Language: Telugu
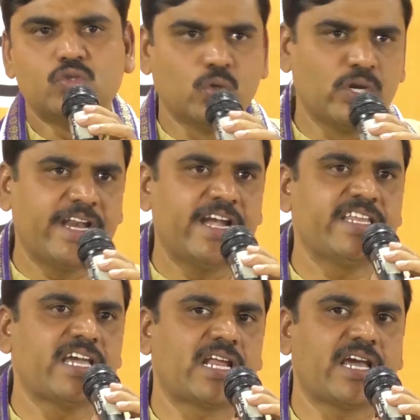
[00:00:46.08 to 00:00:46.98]
జూనియర్
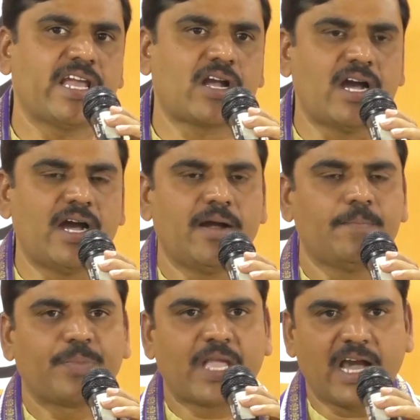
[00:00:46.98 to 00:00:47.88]
ఎన్టీఆర్ గారి యొక్క
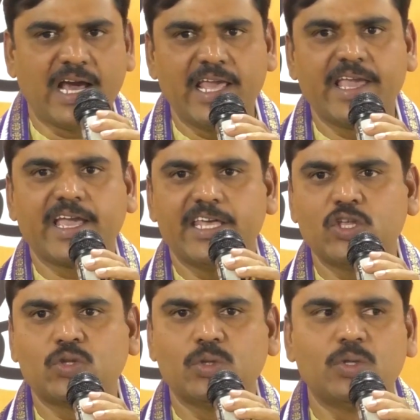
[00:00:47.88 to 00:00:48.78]
కలయిక
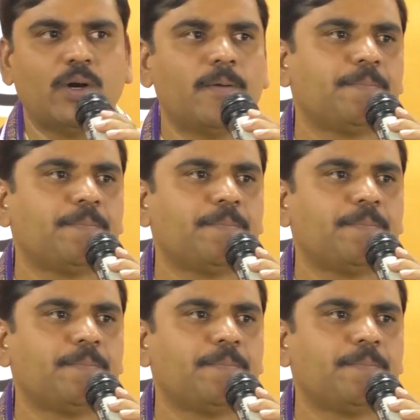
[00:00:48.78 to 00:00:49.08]
ఏదైతుందో